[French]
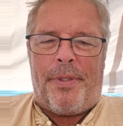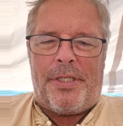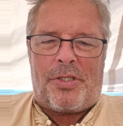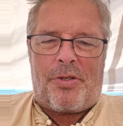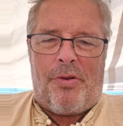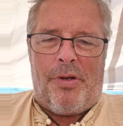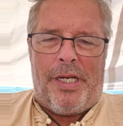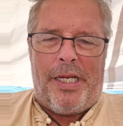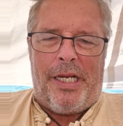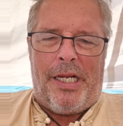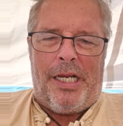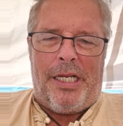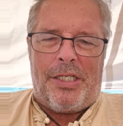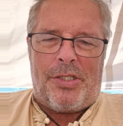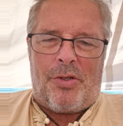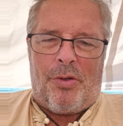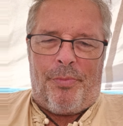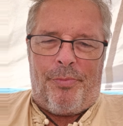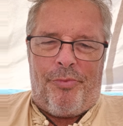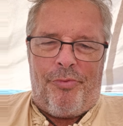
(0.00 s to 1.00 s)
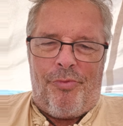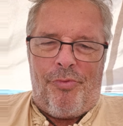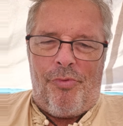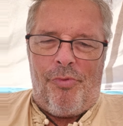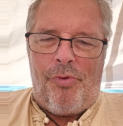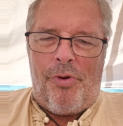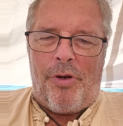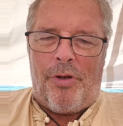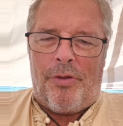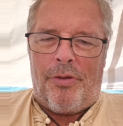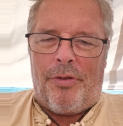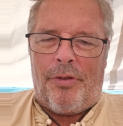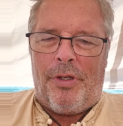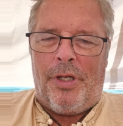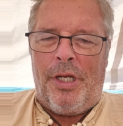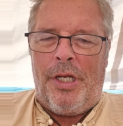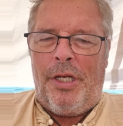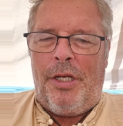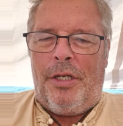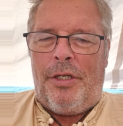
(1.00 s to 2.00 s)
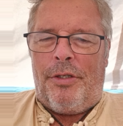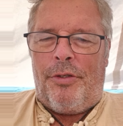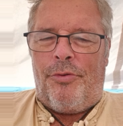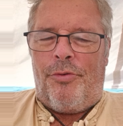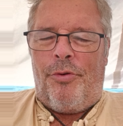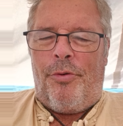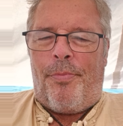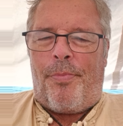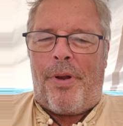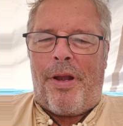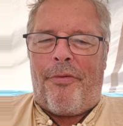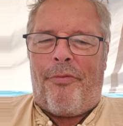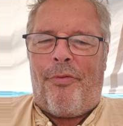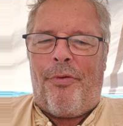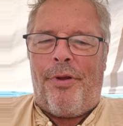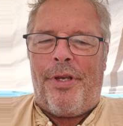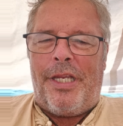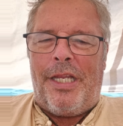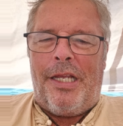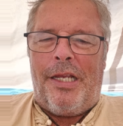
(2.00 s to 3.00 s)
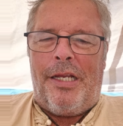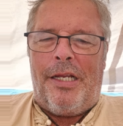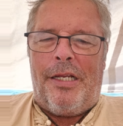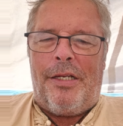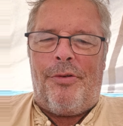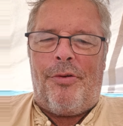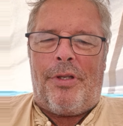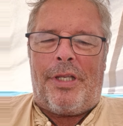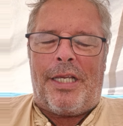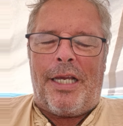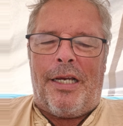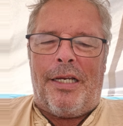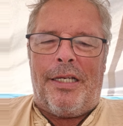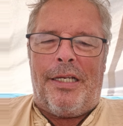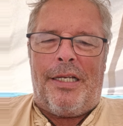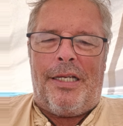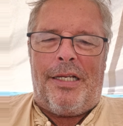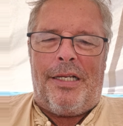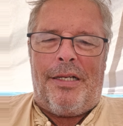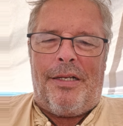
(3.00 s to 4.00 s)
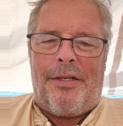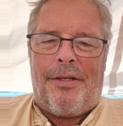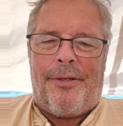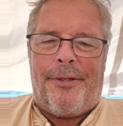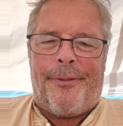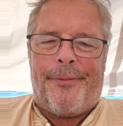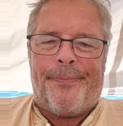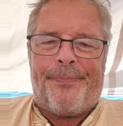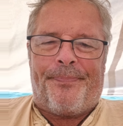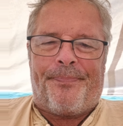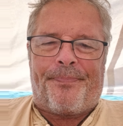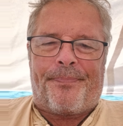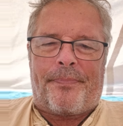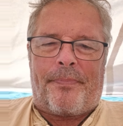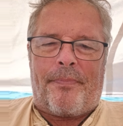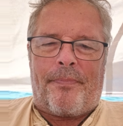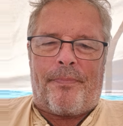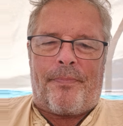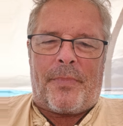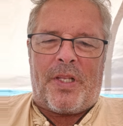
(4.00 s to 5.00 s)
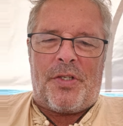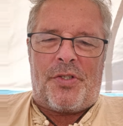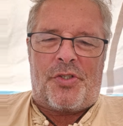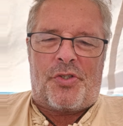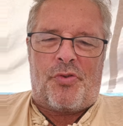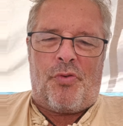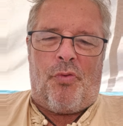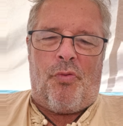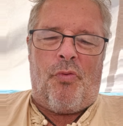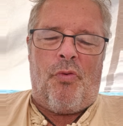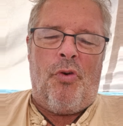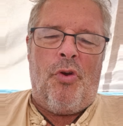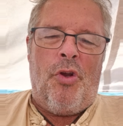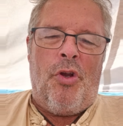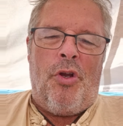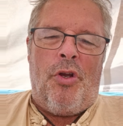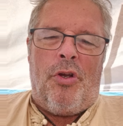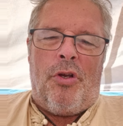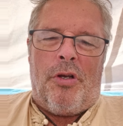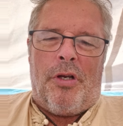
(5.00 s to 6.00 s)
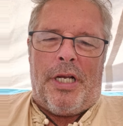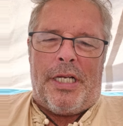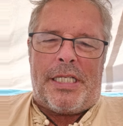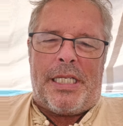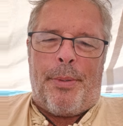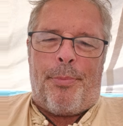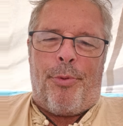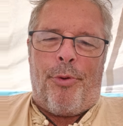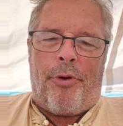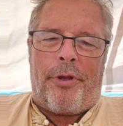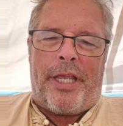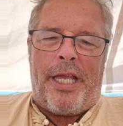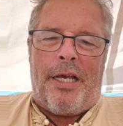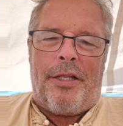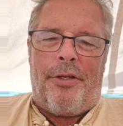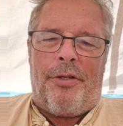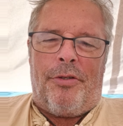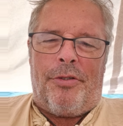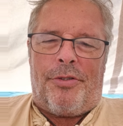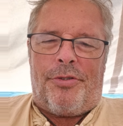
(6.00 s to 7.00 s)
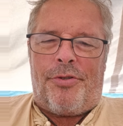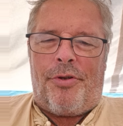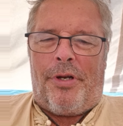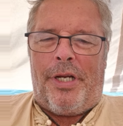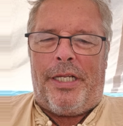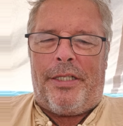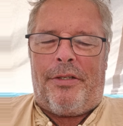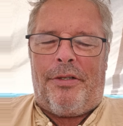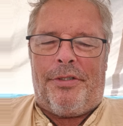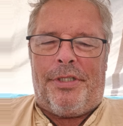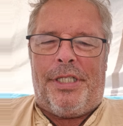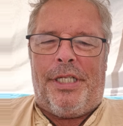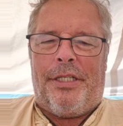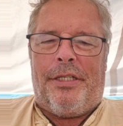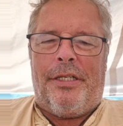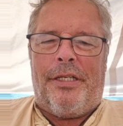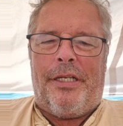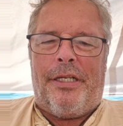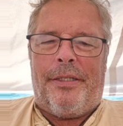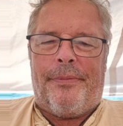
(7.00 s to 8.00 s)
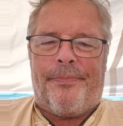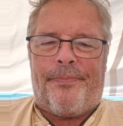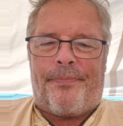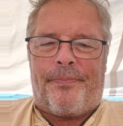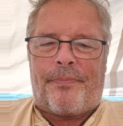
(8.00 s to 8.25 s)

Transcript: parce que les ampoules euh, du plafonnier, du carré sont assez peu regardantes sur l'intensité